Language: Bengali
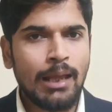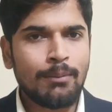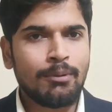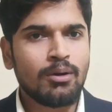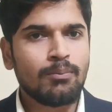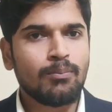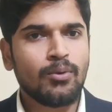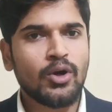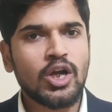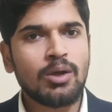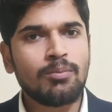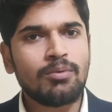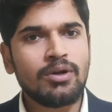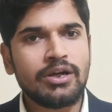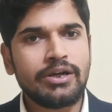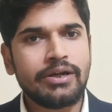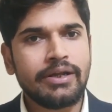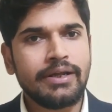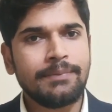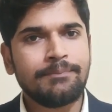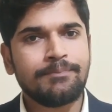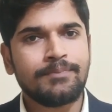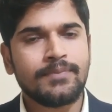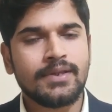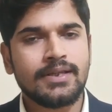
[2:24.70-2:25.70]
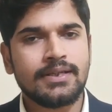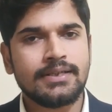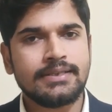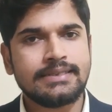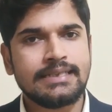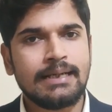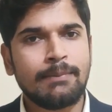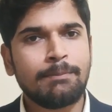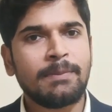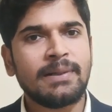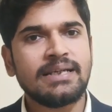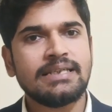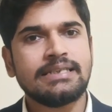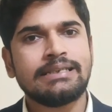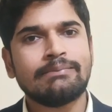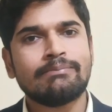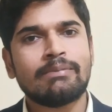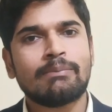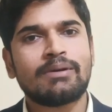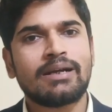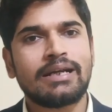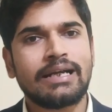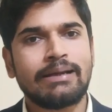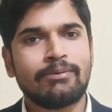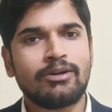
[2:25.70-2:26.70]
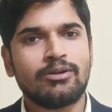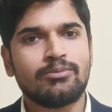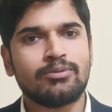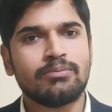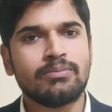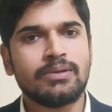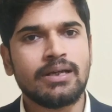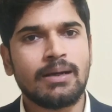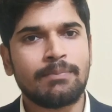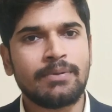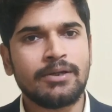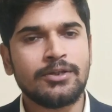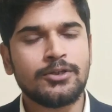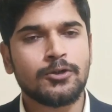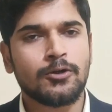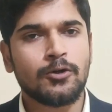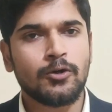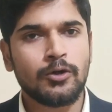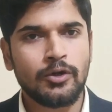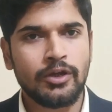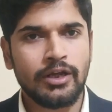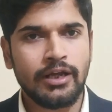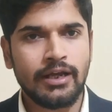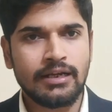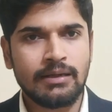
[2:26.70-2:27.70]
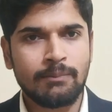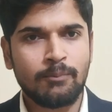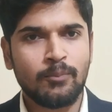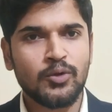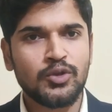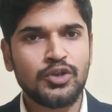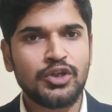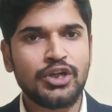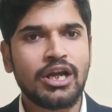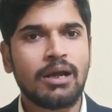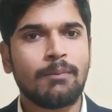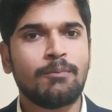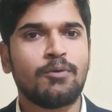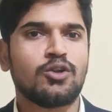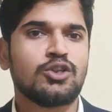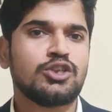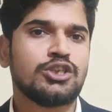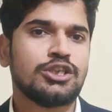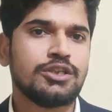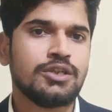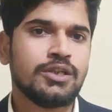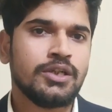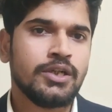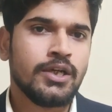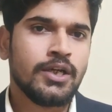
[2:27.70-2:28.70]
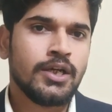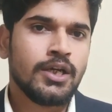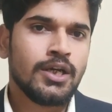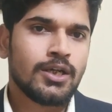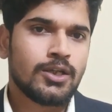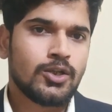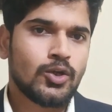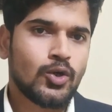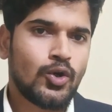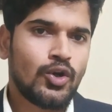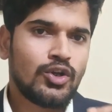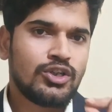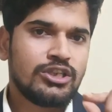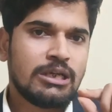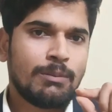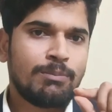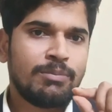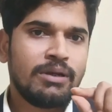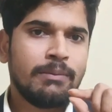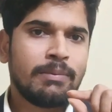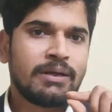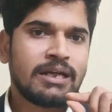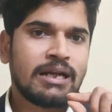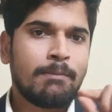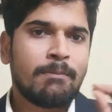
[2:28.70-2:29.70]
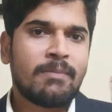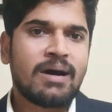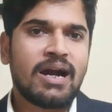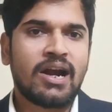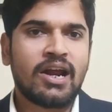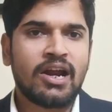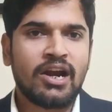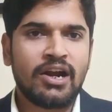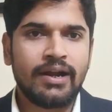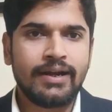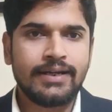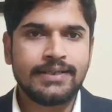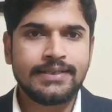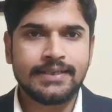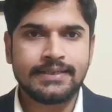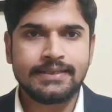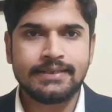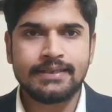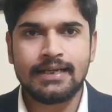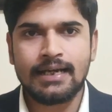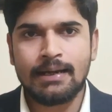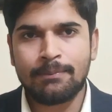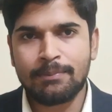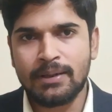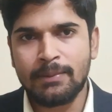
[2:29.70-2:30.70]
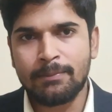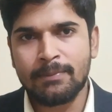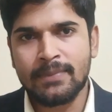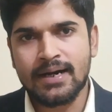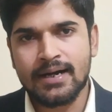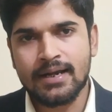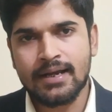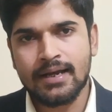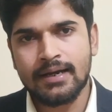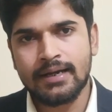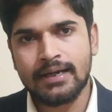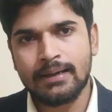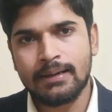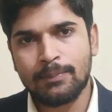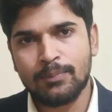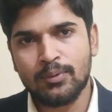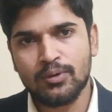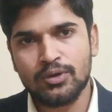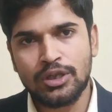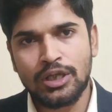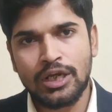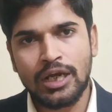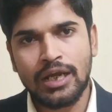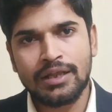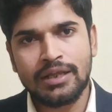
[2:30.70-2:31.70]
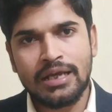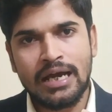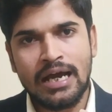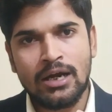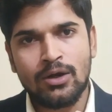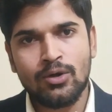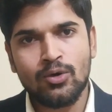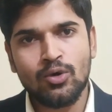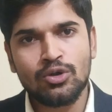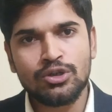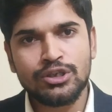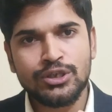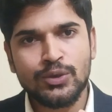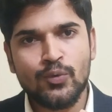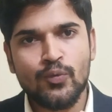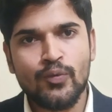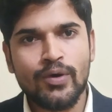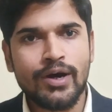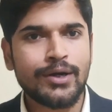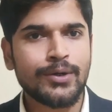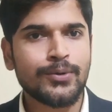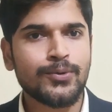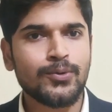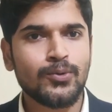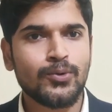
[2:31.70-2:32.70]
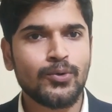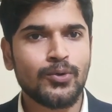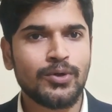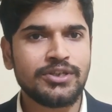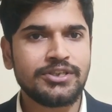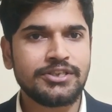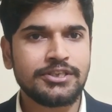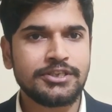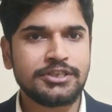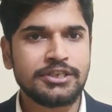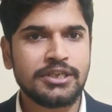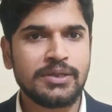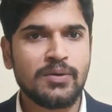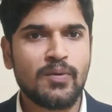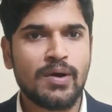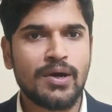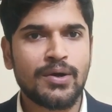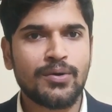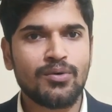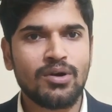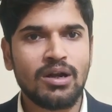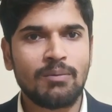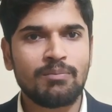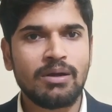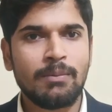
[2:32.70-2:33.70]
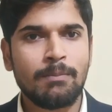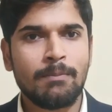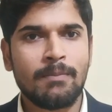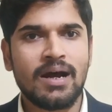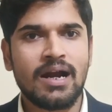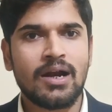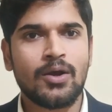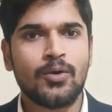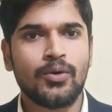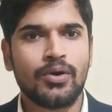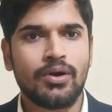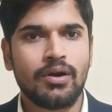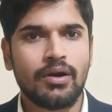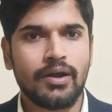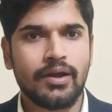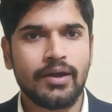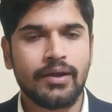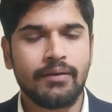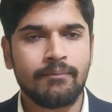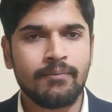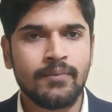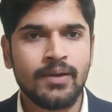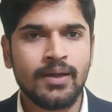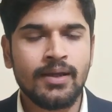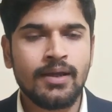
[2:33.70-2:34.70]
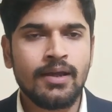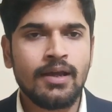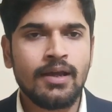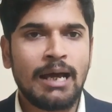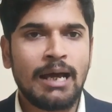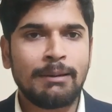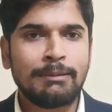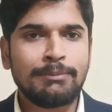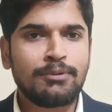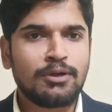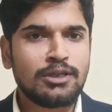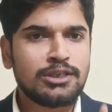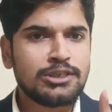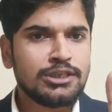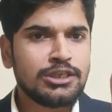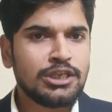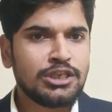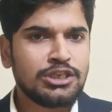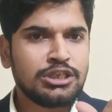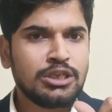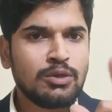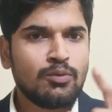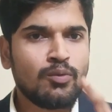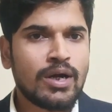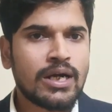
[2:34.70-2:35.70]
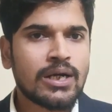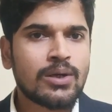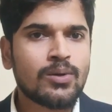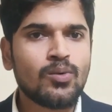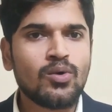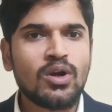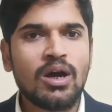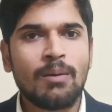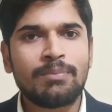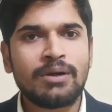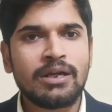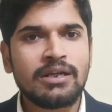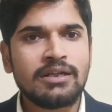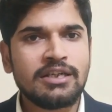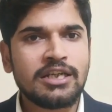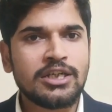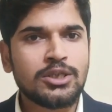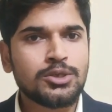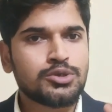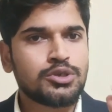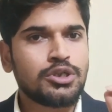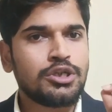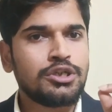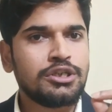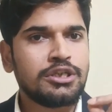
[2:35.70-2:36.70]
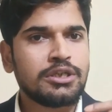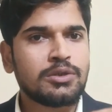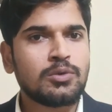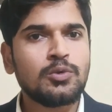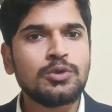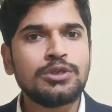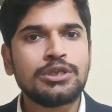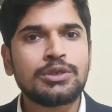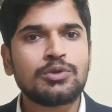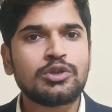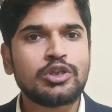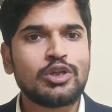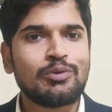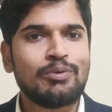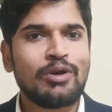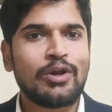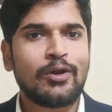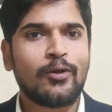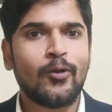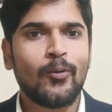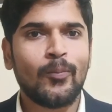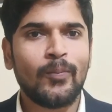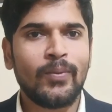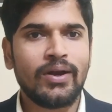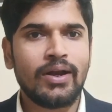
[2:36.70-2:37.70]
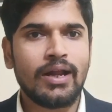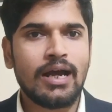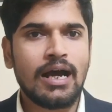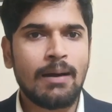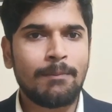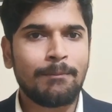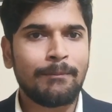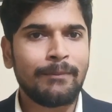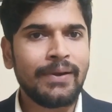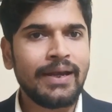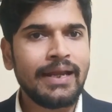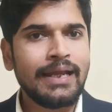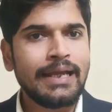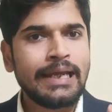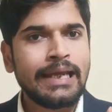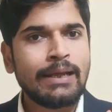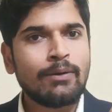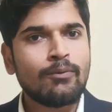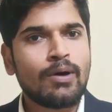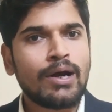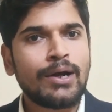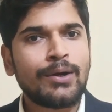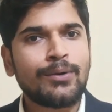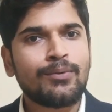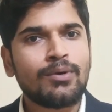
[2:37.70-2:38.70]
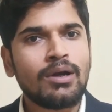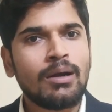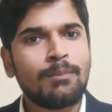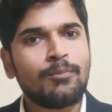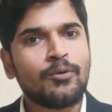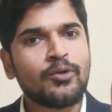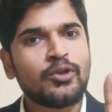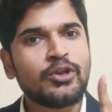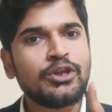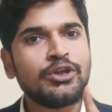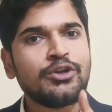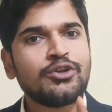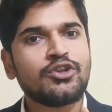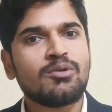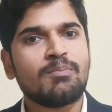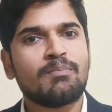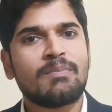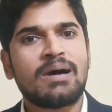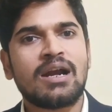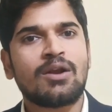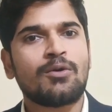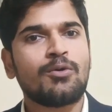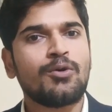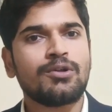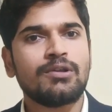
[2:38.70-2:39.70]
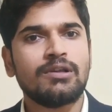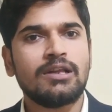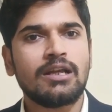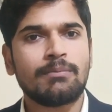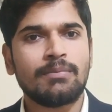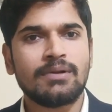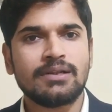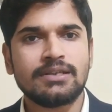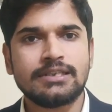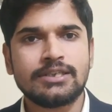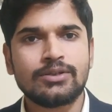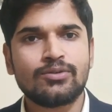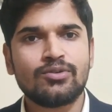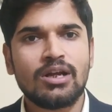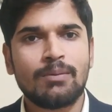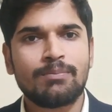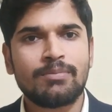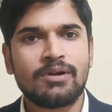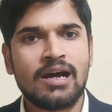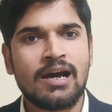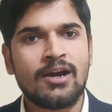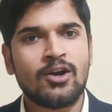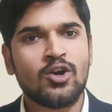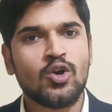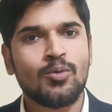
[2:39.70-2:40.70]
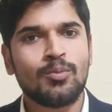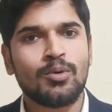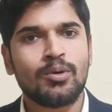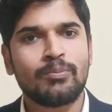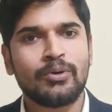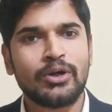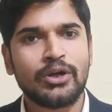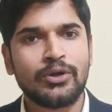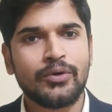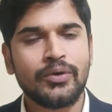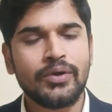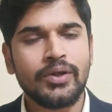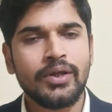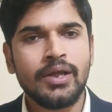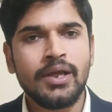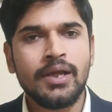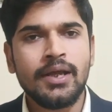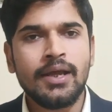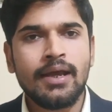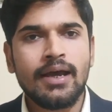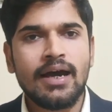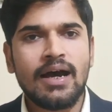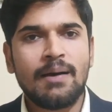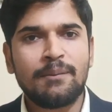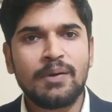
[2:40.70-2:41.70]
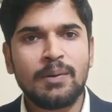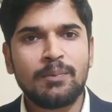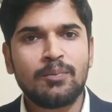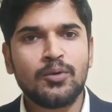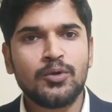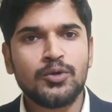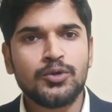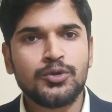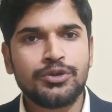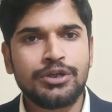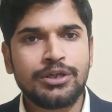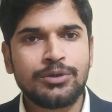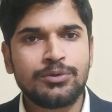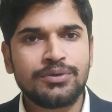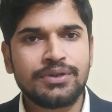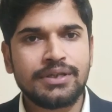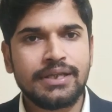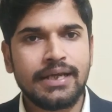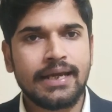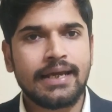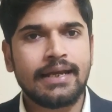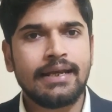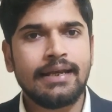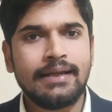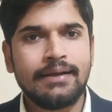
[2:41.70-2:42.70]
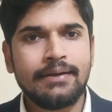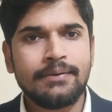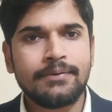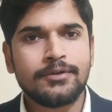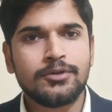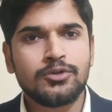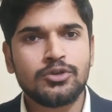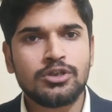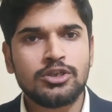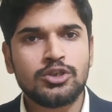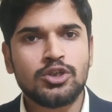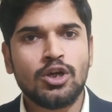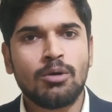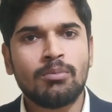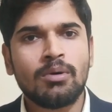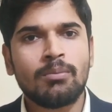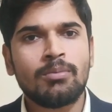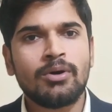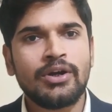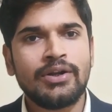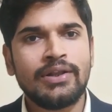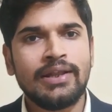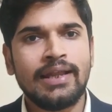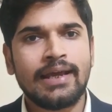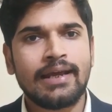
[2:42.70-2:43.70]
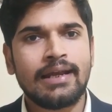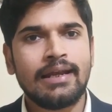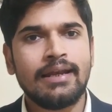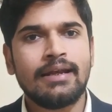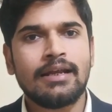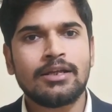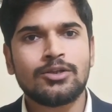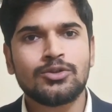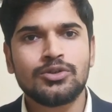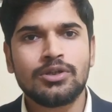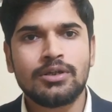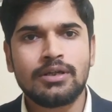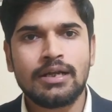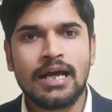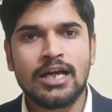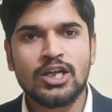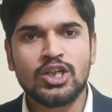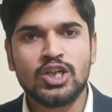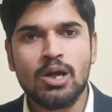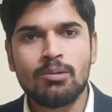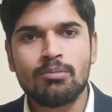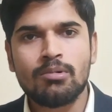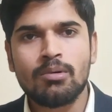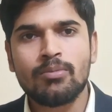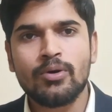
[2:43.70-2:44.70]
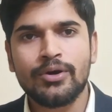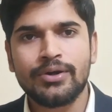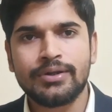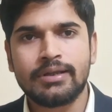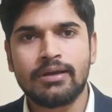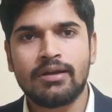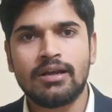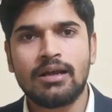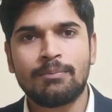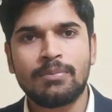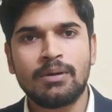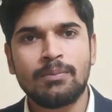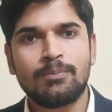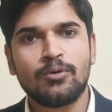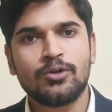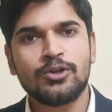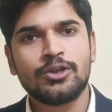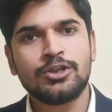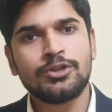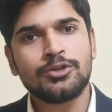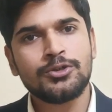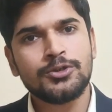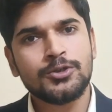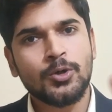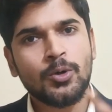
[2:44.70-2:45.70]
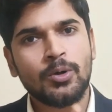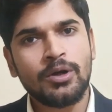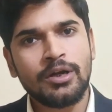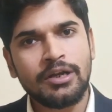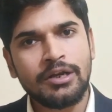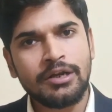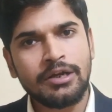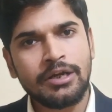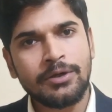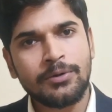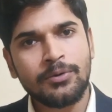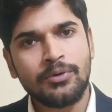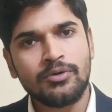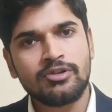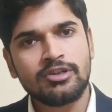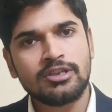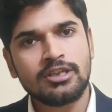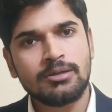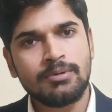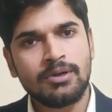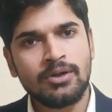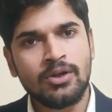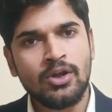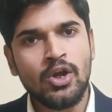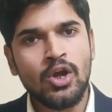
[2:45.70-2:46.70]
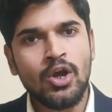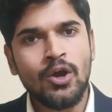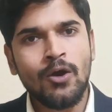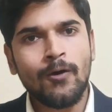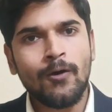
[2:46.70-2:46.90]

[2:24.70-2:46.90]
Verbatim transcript: এবং ভোকেবুলারি স্টেপ বাই স্টেপ আপনার ডেভেলপ হবে আপনি যখন একটা পত্রিকা পড়ছেন তখন হচ্ছে আপনি একটা মার্কার নেন সাথে আপনি মার্কার নিয়ে পত্রিকাতে আননোন যে ওয়ার্ডগুলো রয়েছে সেই ওয়ার্ডগুলো আপনি মার্ক করে রাখেন আমি বলছি না সেই ওয়ার্ডগুলো আপনি ডিকশনারিতে খুঁজে খুঁজে বের করবেন আপনি এই ওয়ার্ডগুলো প্রতিনিয়ত মার্ক করতে থাকবেন যেগুলো আপনার আনকমন মনে হয় আপনি প্রয়োজনে একটু দেখলেন যদি সম্ভব হয় দেখলেন আর যদি না সম্ভব হয় তাহলে আপনি প্রতিদিন যখন এটা রিড করতে যাবেন